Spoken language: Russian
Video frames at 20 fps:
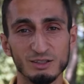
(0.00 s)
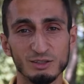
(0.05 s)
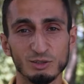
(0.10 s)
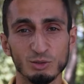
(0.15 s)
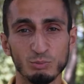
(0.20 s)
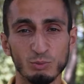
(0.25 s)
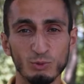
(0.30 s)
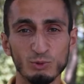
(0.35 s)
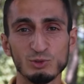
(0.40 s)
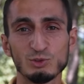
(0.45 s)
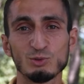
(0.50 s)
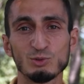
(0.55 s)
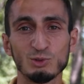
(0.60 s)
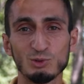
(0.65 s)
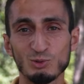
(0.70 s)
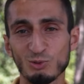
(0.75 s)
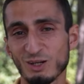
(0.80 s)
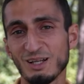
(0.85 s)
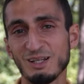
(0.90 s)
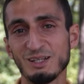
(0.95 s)
Это полностью
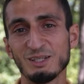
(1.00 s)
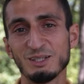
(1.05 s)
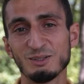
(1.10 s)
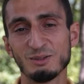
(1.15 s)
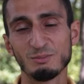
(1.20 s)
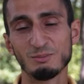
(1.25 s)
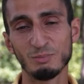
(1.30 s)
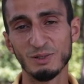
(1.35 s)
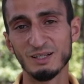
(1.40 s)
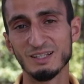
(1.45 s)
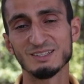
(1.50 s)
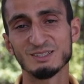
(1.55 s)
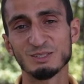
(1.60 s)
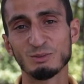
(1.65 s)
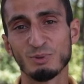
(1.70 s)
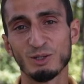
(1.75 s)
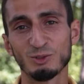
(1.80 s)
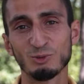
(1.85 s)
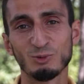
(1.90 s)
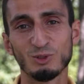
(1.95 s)
натуральный, полезный
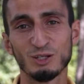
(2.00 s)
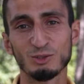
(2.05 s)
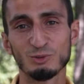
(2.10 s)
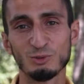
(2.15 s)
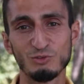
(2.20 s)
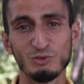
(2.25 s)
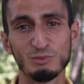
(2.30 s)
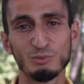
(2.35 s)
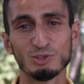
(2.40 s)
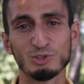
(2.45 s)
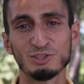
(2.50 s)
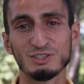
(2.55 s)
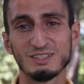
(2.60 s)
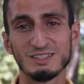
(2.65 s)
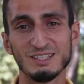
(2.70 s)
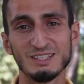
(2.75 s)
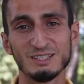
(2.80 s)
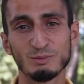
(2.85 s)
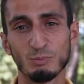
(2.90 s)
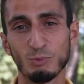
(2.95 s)
продукт, который вы можете
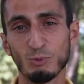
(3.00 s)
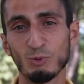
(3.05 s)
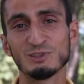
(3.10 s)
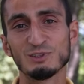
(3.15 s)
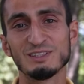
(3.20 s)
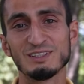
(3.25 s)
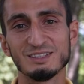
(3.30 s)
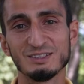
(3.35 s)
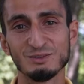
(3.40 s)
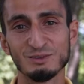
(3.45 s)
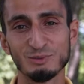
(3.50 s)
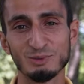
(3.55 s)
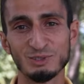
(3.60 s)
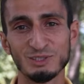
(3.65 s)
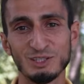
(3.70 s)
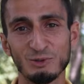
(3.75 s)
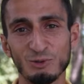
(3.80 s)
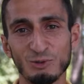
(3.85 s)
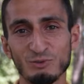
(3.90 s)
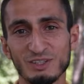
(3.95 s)
есть с пользой для своего
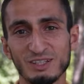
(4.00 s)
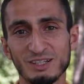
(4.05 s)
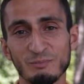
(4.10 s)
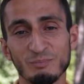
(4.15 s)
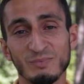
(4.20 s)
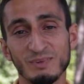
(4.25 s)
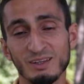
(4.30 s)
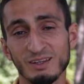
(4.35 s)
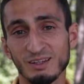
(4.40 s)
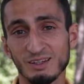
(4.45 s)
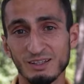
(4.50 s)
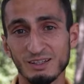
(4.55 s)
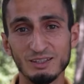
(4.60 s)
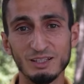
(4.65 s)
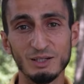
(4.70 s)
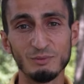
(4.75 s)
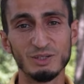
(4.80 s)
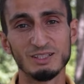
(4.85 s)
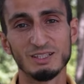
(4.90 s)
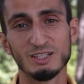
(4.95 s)
здоровья и
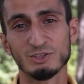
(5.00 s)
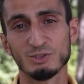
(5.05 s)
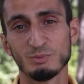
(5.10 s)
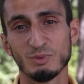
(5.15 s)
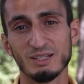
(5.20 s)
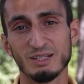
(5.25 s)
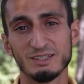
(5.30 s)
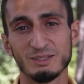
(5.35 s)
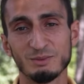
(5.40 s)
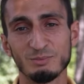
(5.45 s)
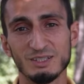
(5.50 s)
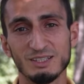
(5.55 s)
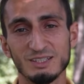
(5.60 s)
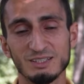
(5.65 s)
давать даже маленьким